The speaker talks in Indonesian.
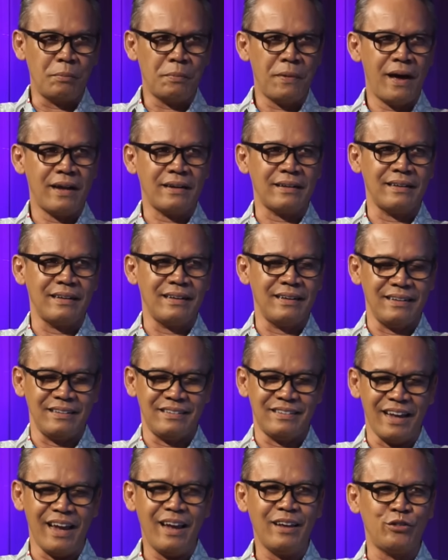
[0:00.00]
Alphard,
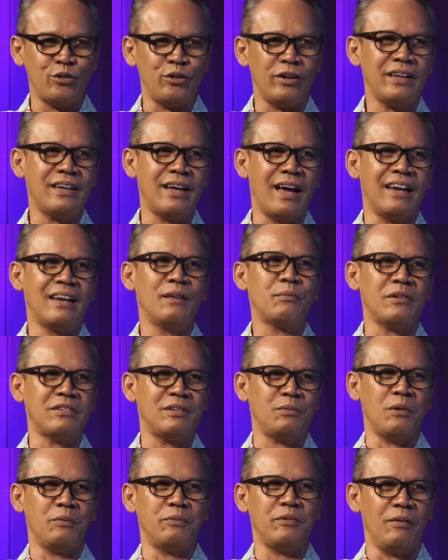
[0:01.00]
saya curiga Anda
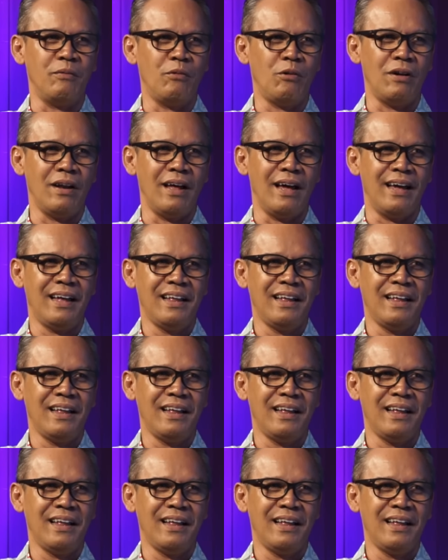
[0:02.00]
pasti mafia bola.